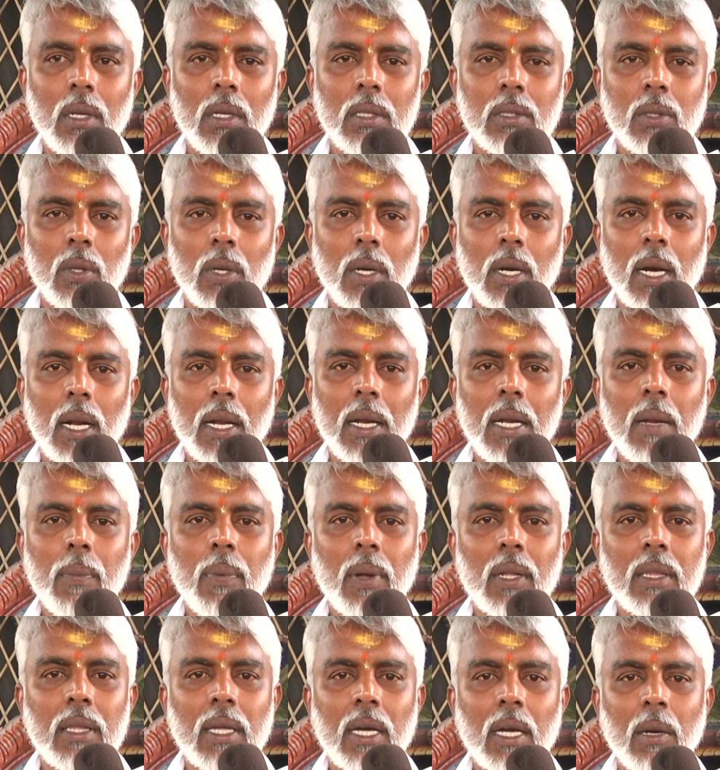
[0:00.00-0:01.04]
సో ఇక్కడ అన్ని
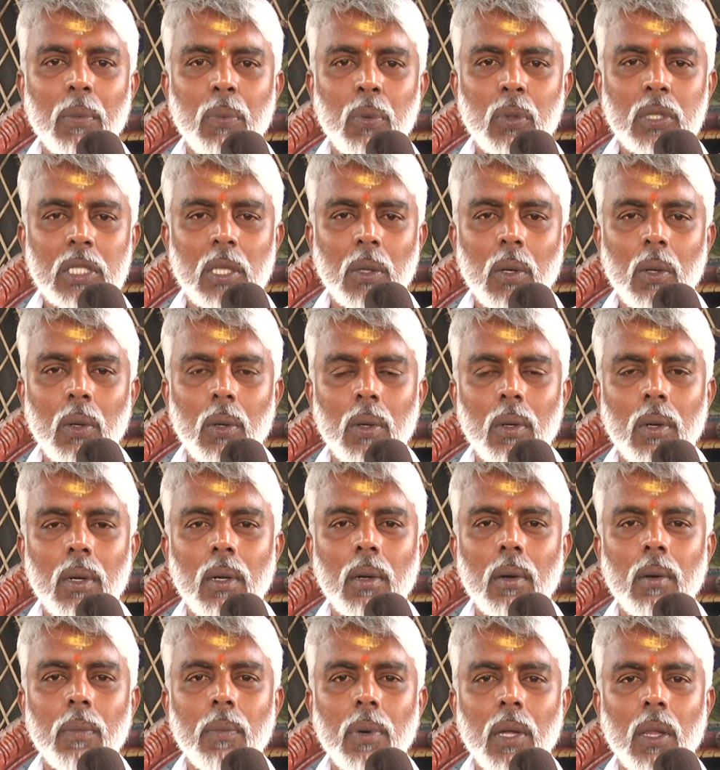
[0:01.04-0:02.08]
ప్రత్యేక పూజలు
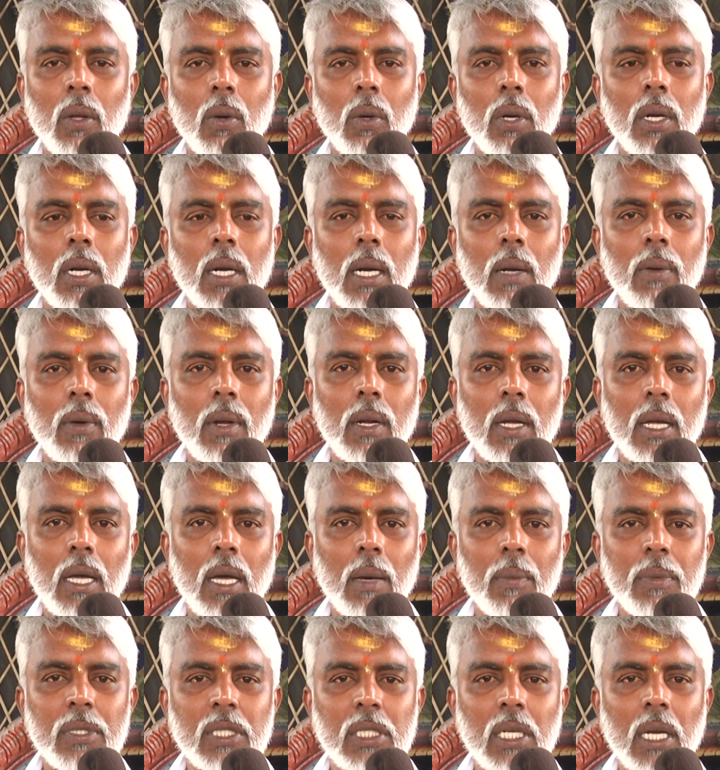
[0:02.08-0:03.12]
పదకొండు గంటల వరకు
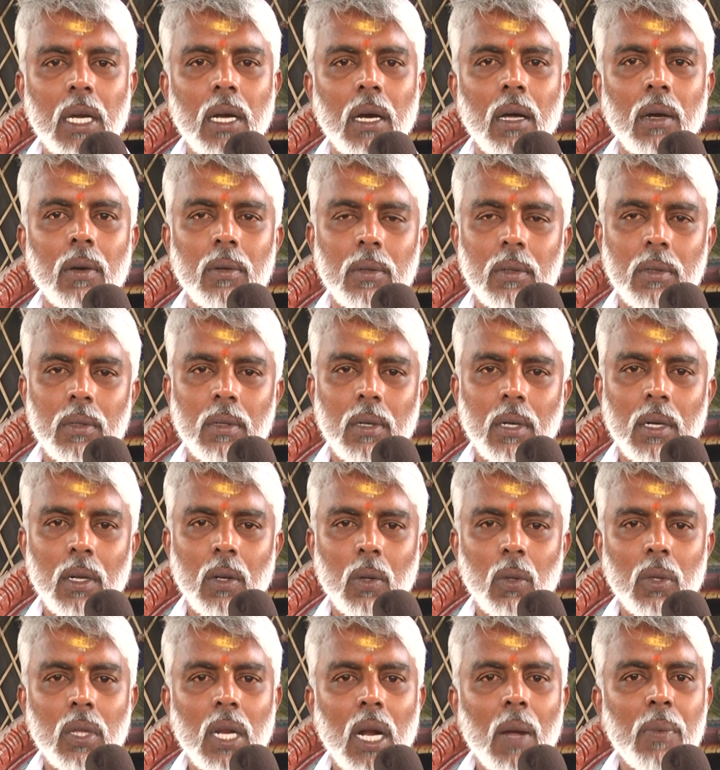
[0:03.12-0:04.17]
అభిషేకాలు అంటే
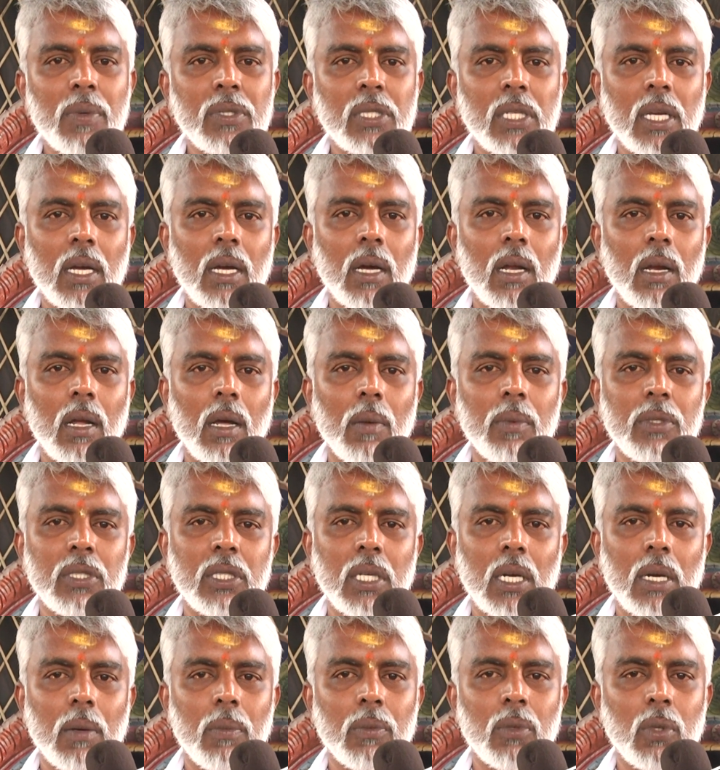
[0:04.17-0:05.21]
రుద్రాభిషేకాల
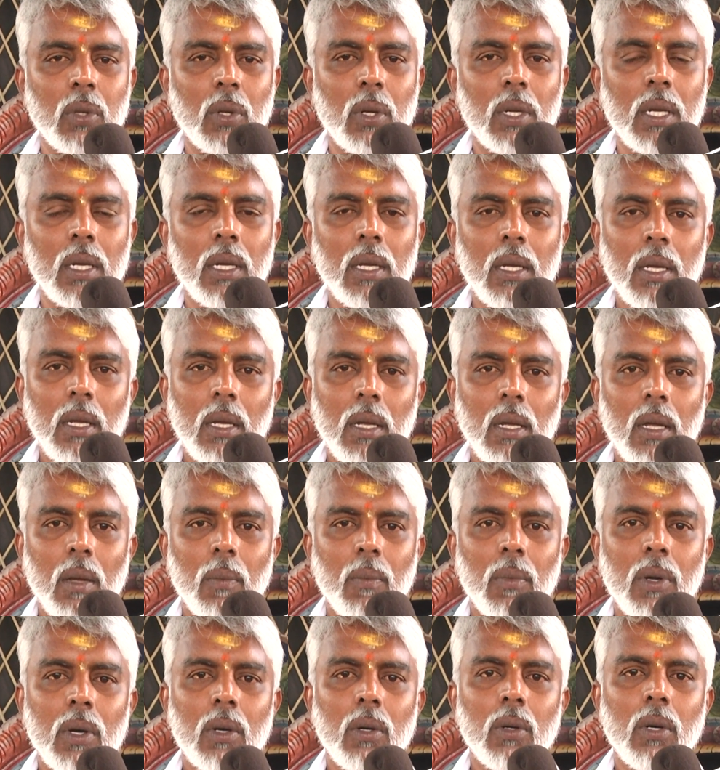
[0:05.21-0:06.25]
అభిషేకంతో
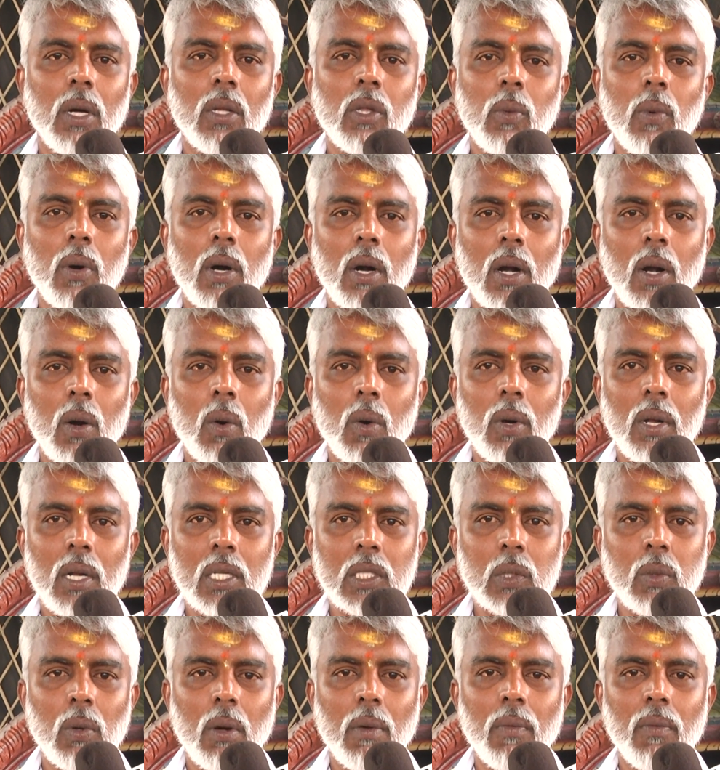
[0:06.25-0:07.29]
మీకు అందుబాటులో ఉంటారు
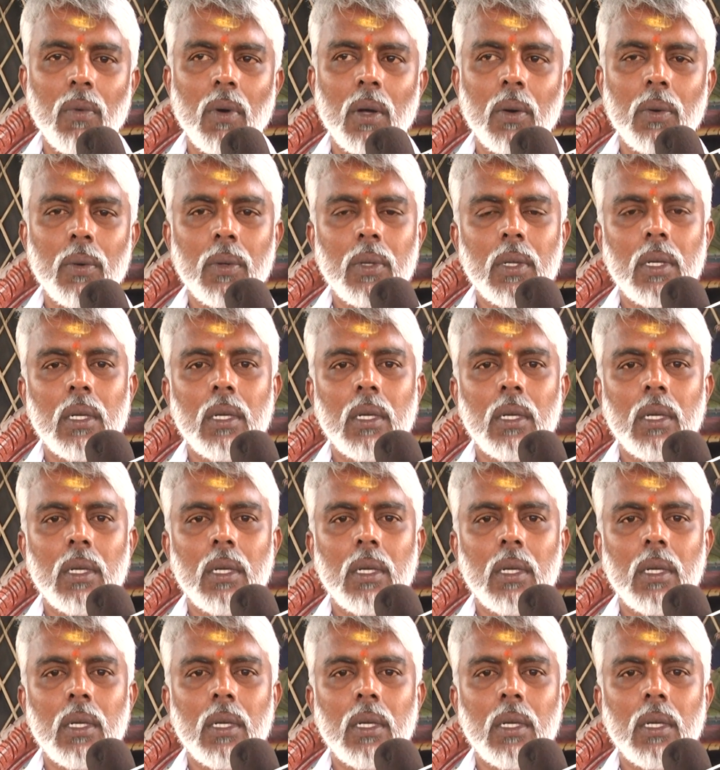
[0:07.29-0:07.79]
స్వామివారు